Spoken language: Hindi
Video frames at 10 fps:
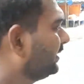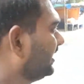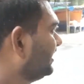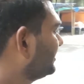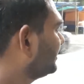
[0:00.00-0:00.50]
भी
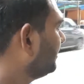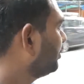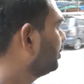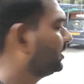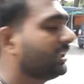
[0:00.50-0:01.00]
गंदी सब
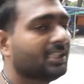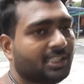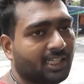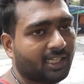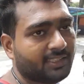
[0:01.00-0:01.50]
कुछ
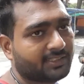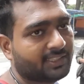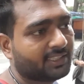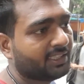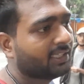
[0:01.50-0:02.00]
गंदी हालत सी
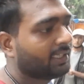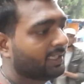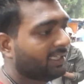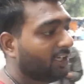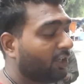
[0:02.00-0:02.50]
थी
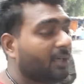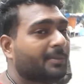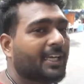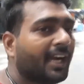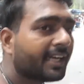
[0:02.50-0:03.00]
और हम
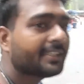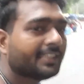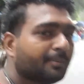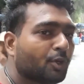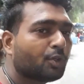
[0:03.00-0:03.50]
क्या करते
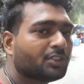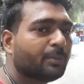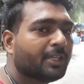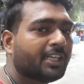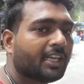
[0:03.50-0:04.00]
हैं हमको कुछ
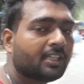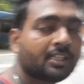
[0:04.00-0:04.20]
समझ नहीं आ रहा